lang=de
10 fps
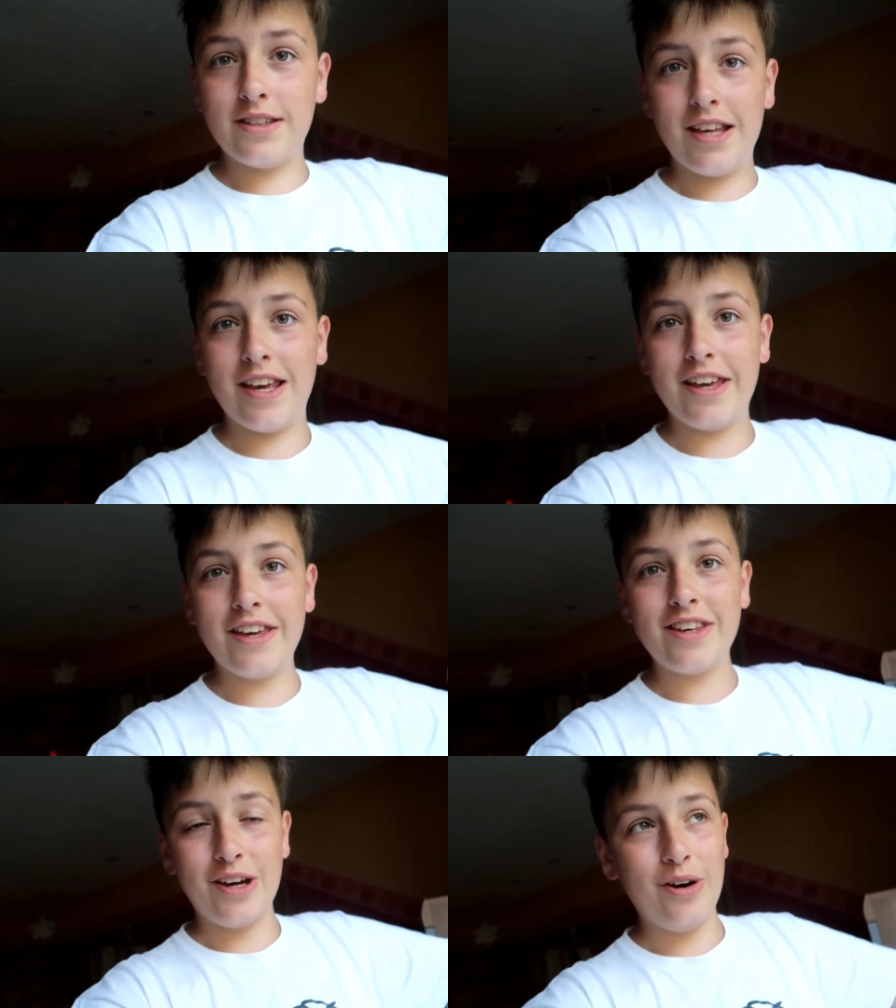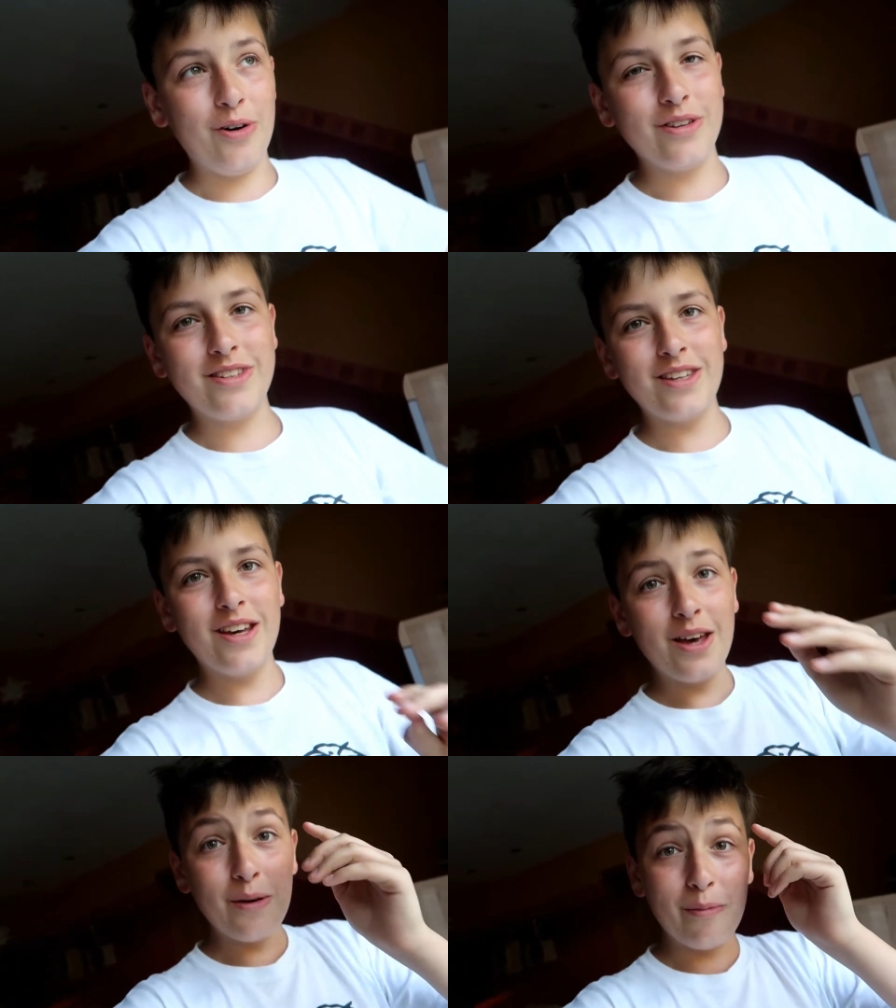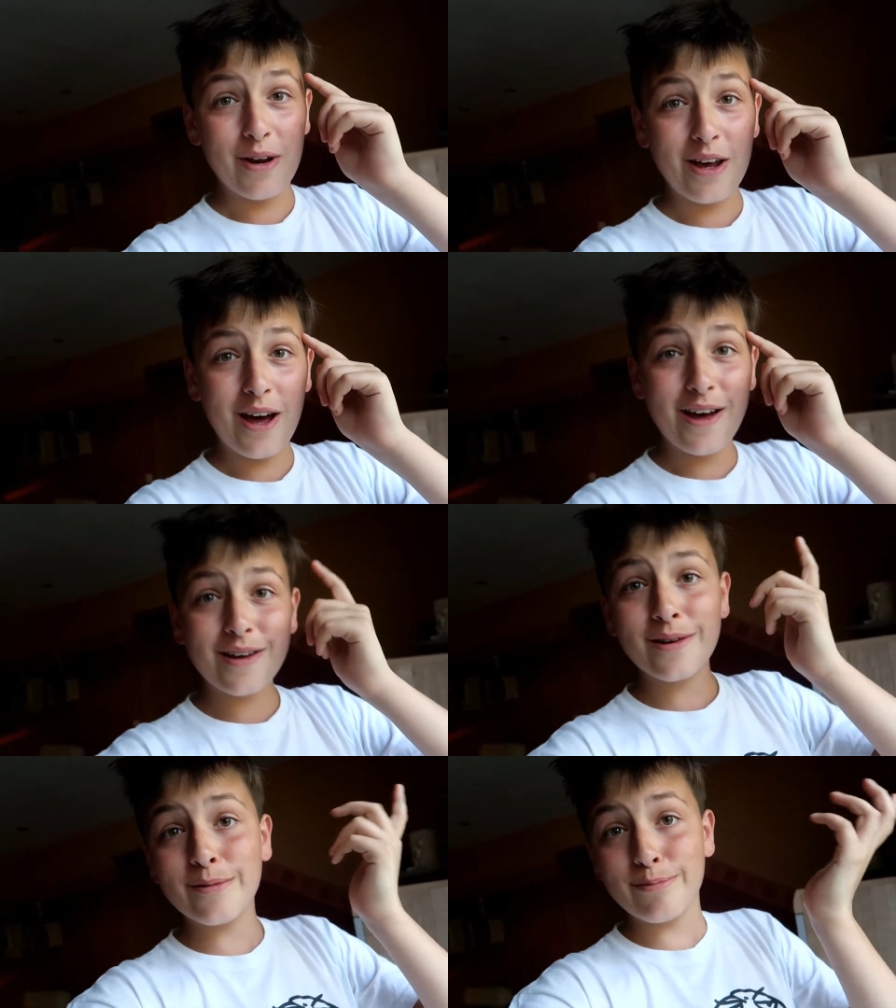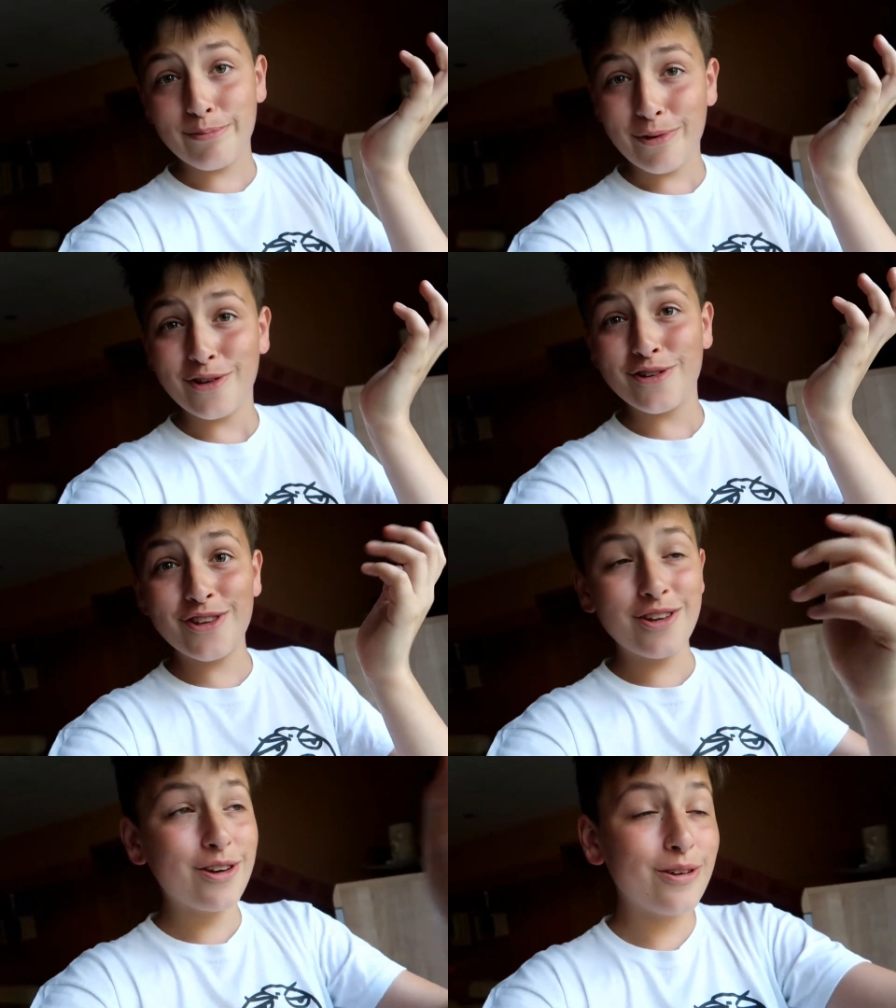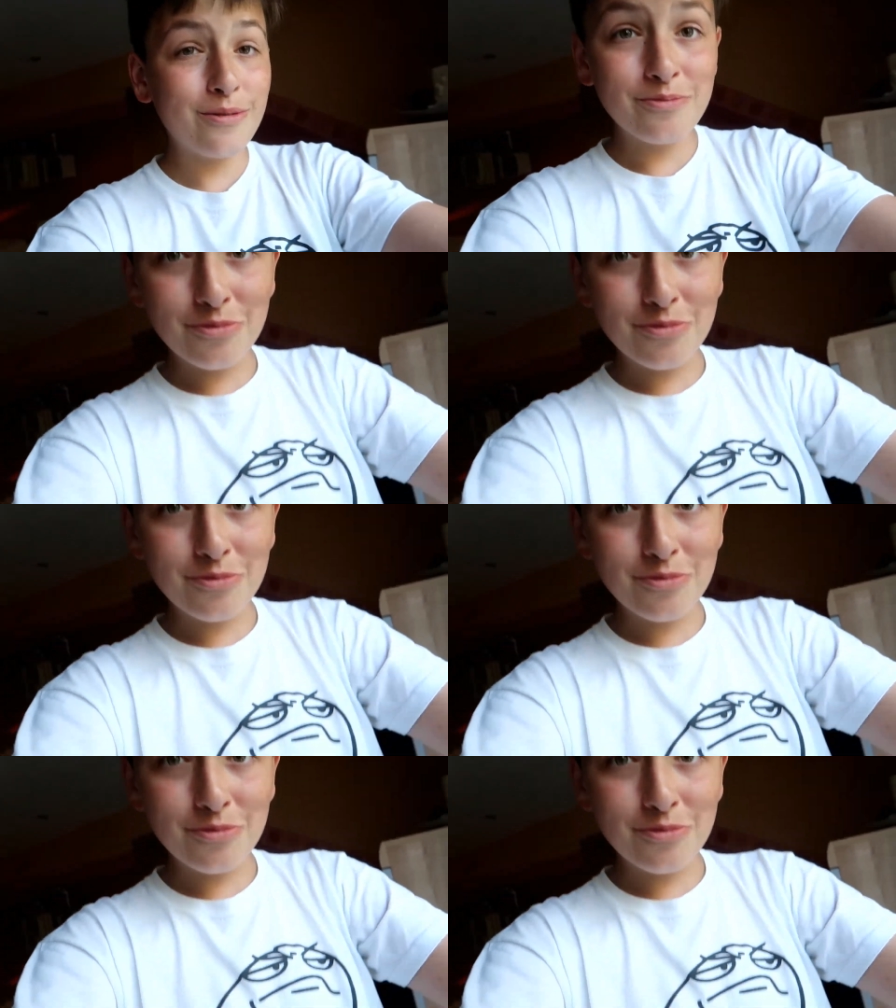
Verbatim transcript: sehe ich aus? Meine Haare, Beste.